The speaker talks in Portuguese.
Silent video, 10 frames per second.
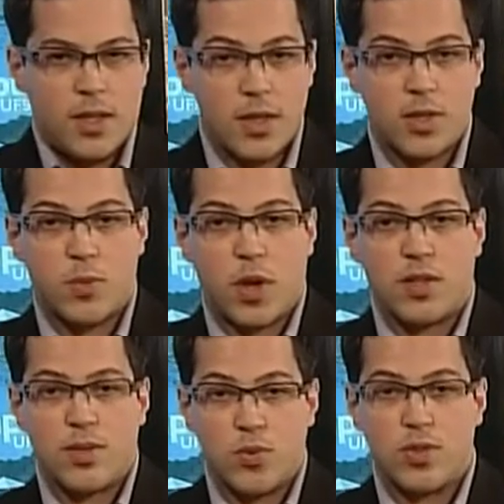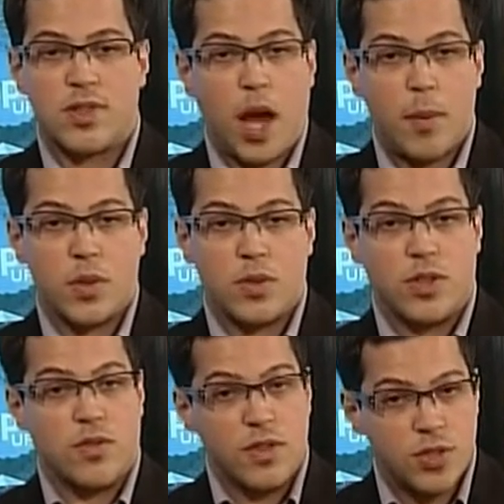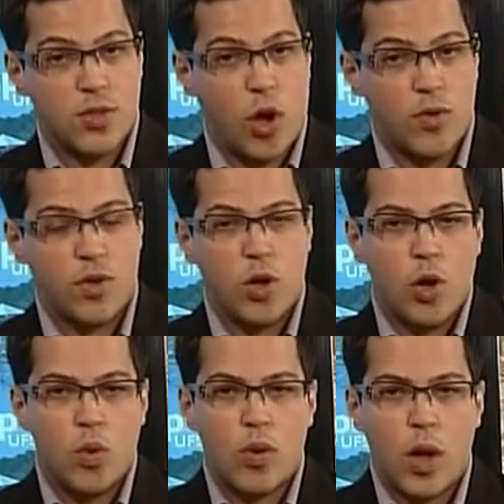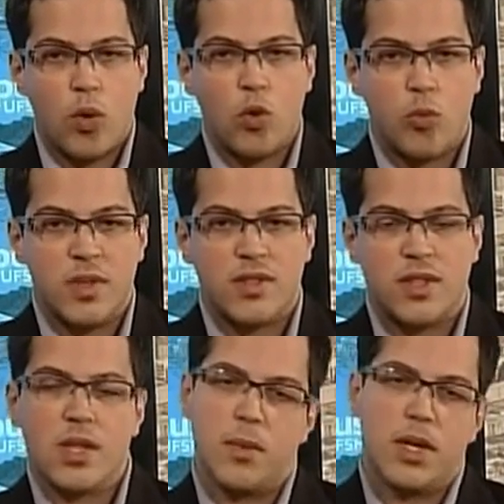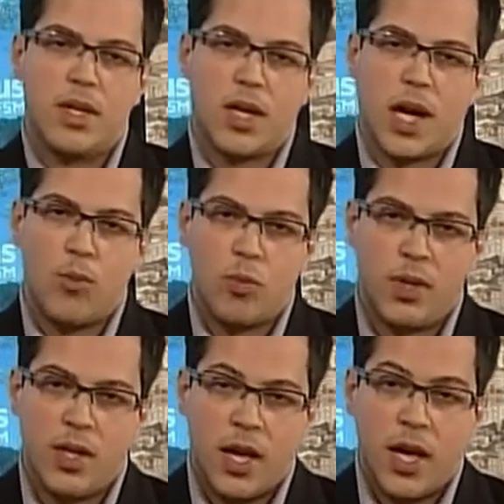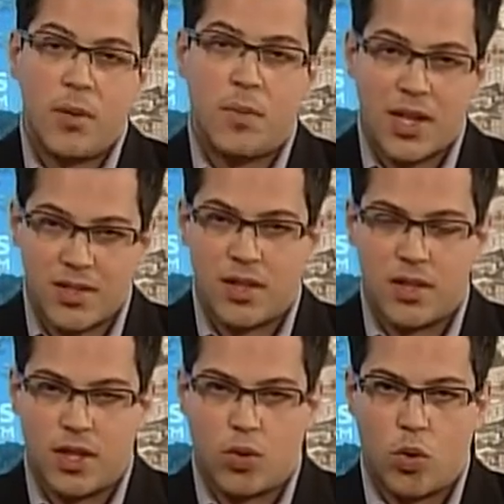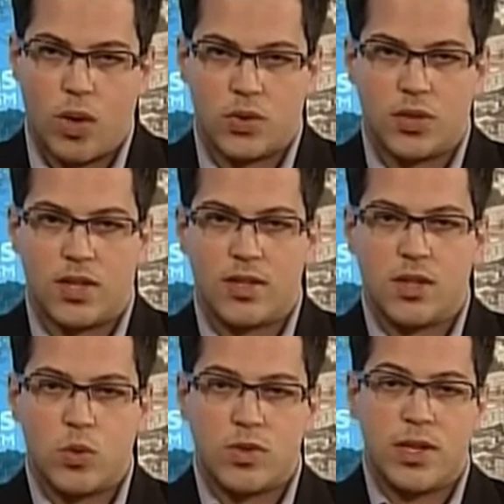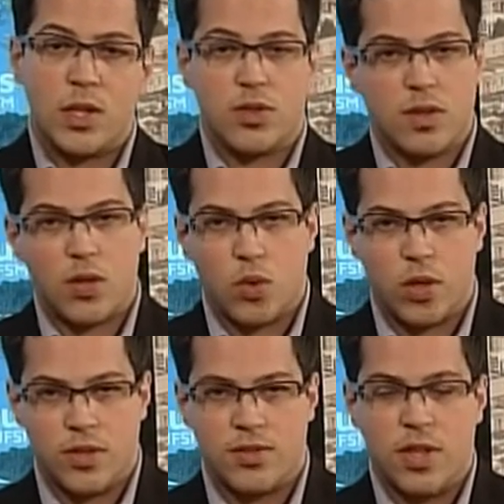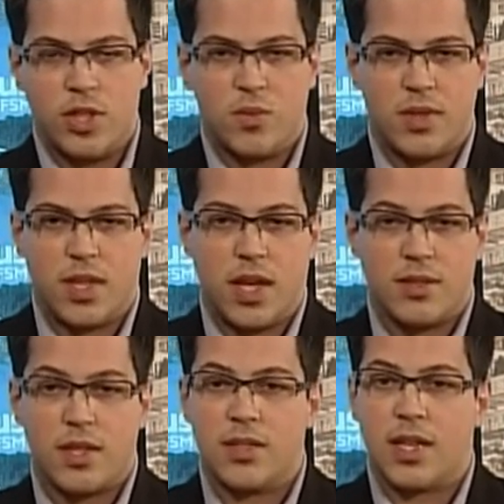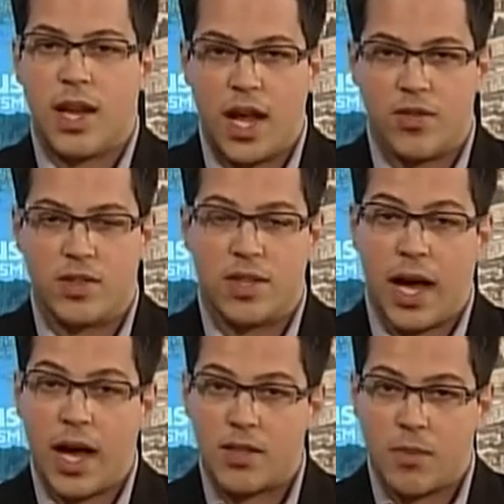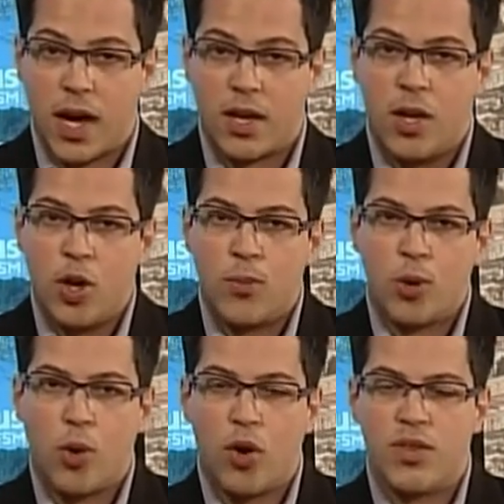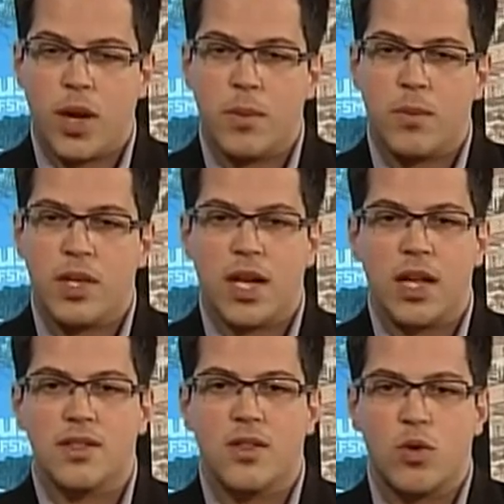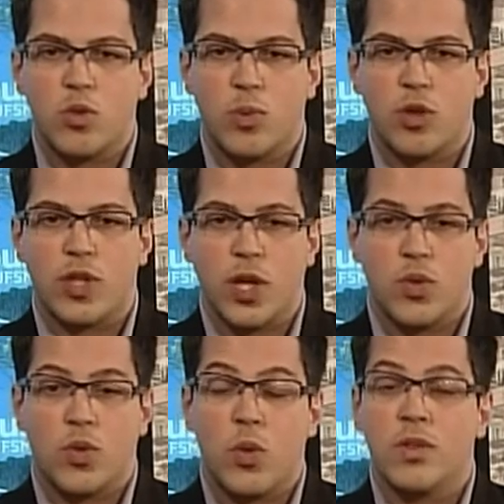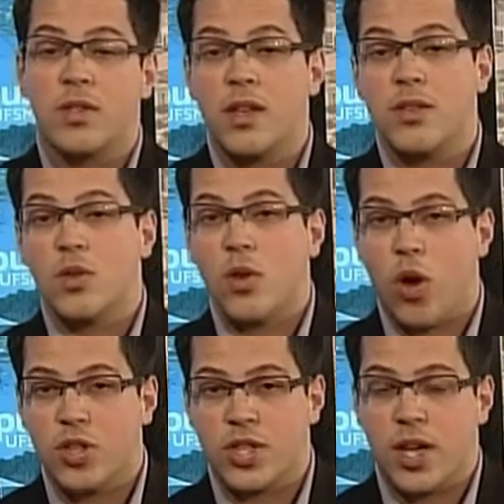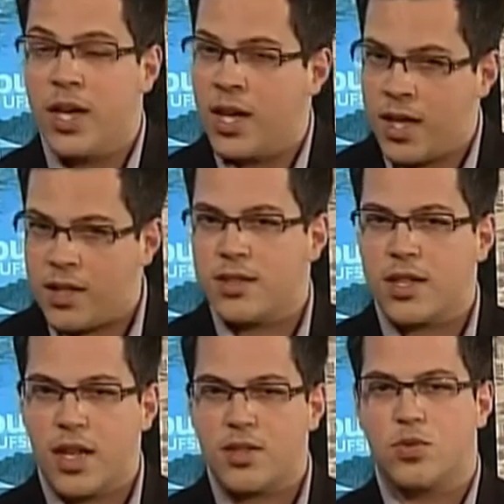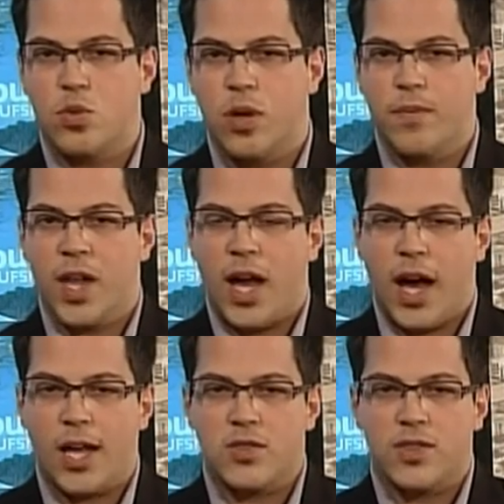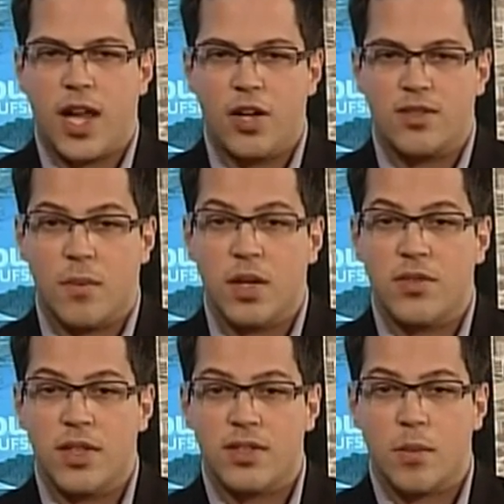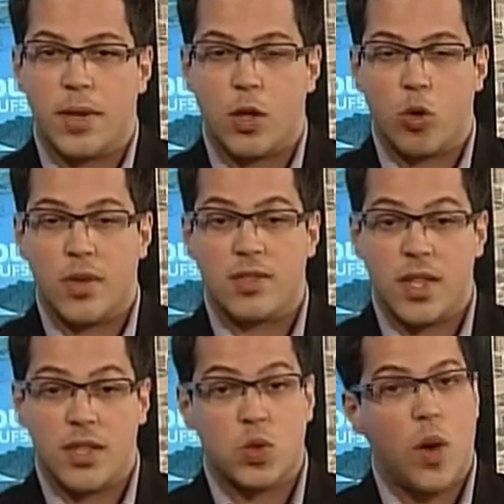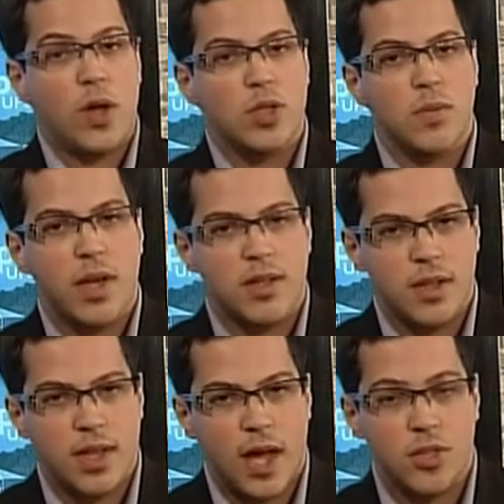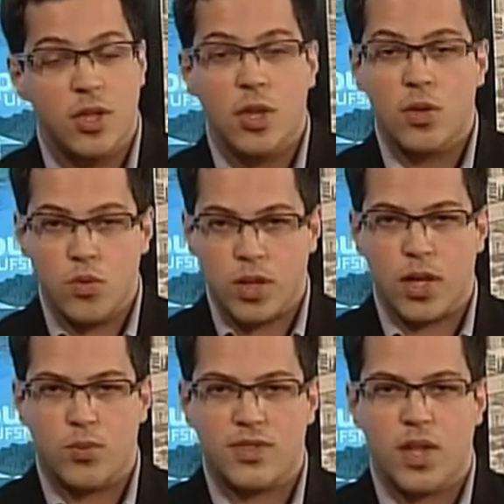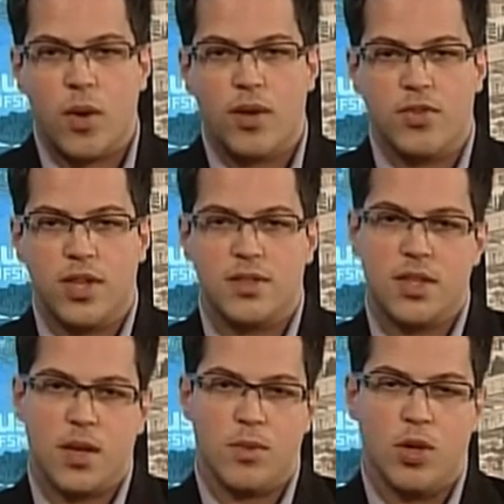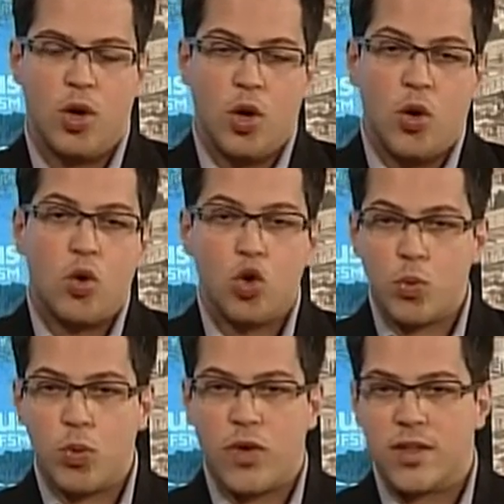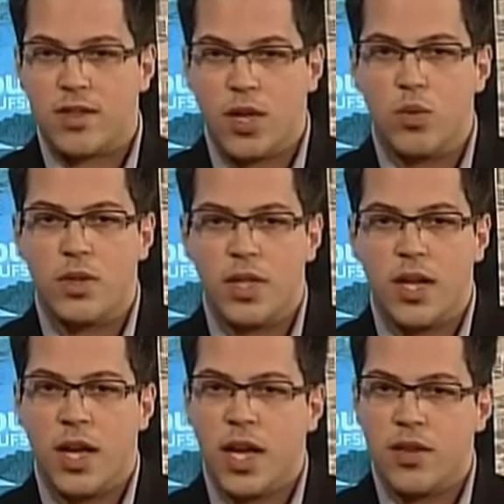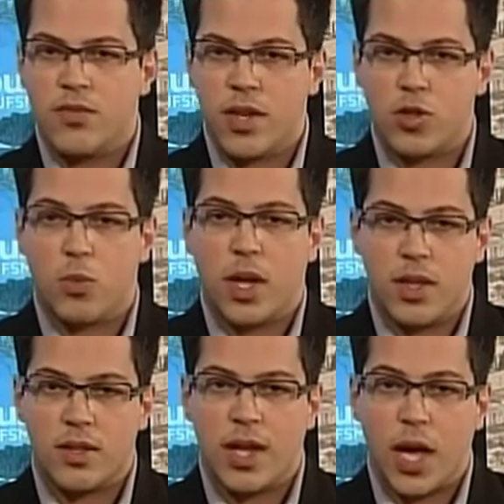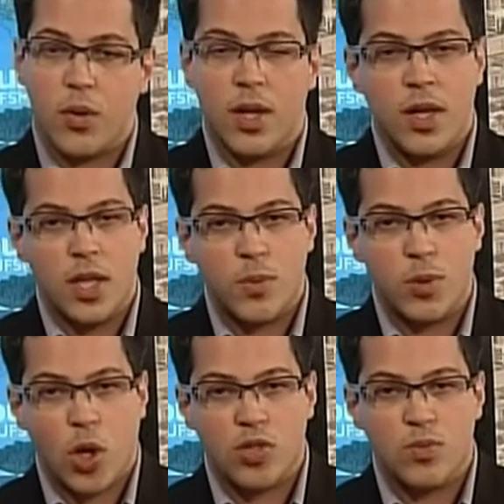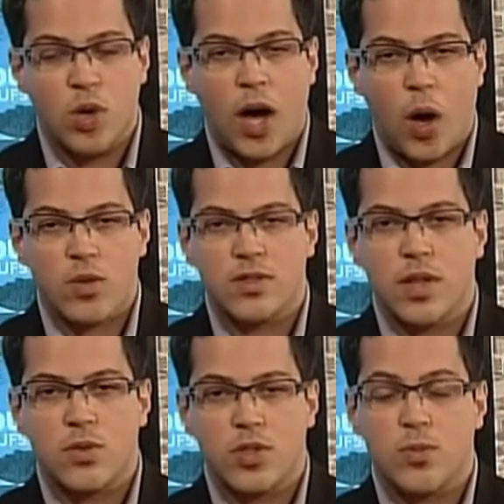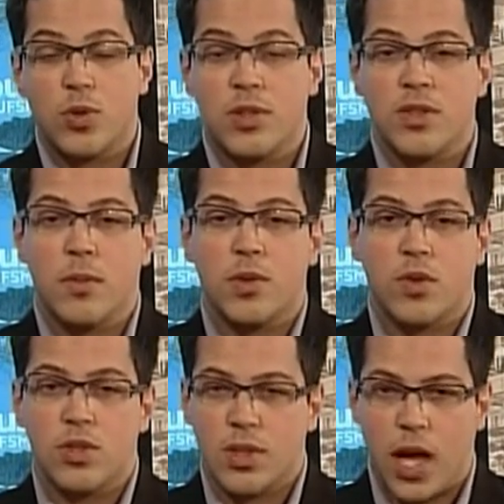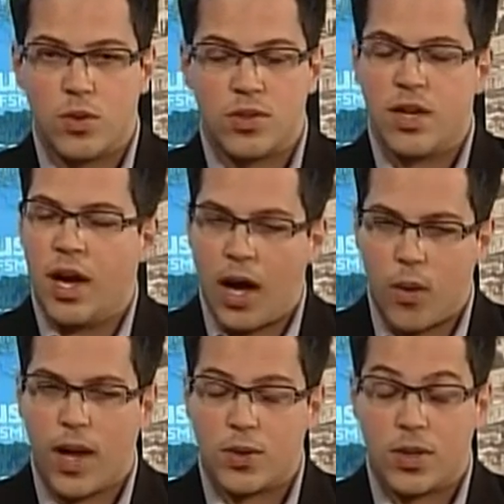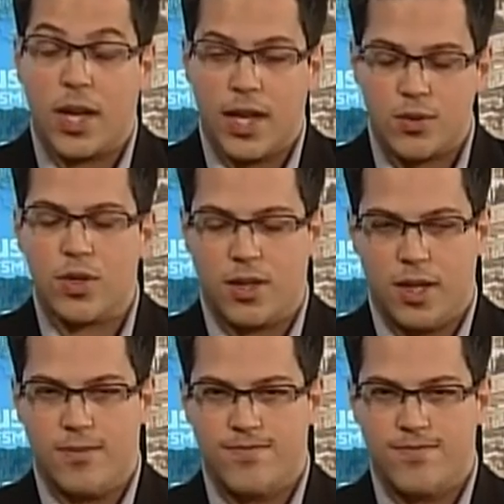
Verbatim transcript: Neste próximo sábado, dia 29, o Léo Clube Santa Maria Camobi, em parceria com a Associação dos Selecionadores de Materiais Recicláveis, a ASMAR, promovem a primeira ação do projeto Consciência Ecológica Recicla a Sua. A atividade está prevista para começar às 4h30 da tarde no campus da UFSM. O grupo vai se reunir em frente ao planetário e próximo ao Centro de Processamento de Dados, ao lado da reitoria.